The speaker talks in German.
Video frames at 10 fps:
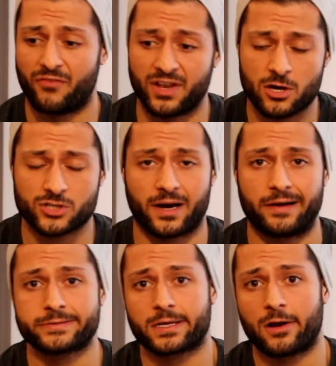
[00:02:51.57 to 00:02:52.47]
Wenn ihr euch
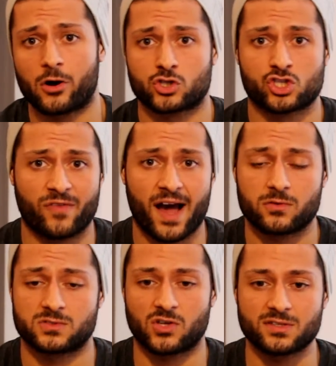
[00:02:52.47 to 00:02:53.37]
ausgelaugt,
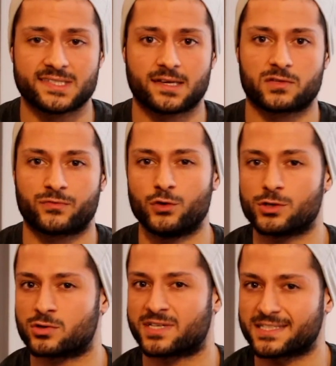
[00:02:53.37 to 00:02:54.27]
schwach und sonstiges
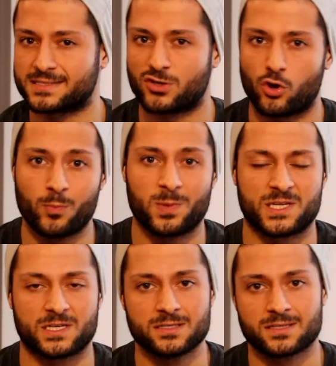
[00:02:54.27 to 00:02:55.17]
fühlt und das nicht
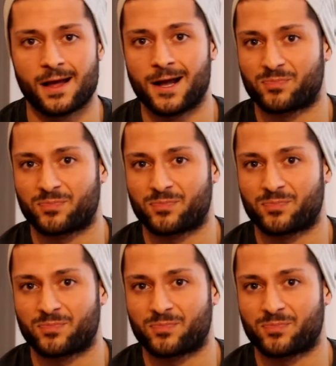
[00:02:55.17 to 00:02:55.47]
üblich ist,